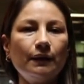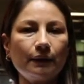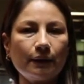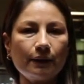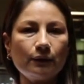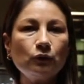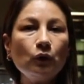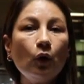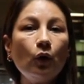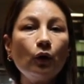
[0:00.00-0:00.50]

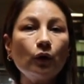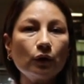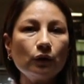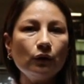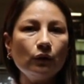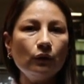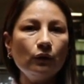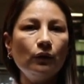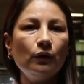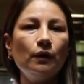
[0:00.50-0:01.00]

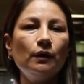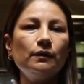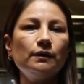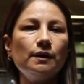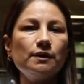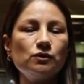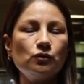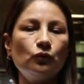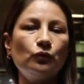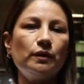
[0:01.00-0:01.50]
retorno
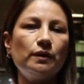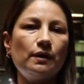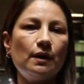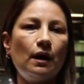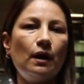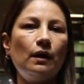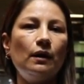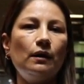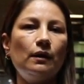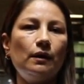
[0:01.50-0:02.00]
de su
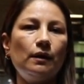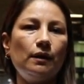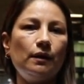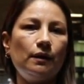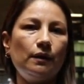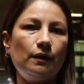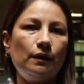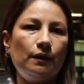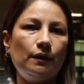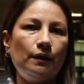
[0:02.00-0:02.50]
vida
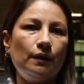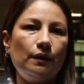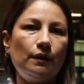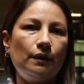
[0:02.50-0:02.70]
eh,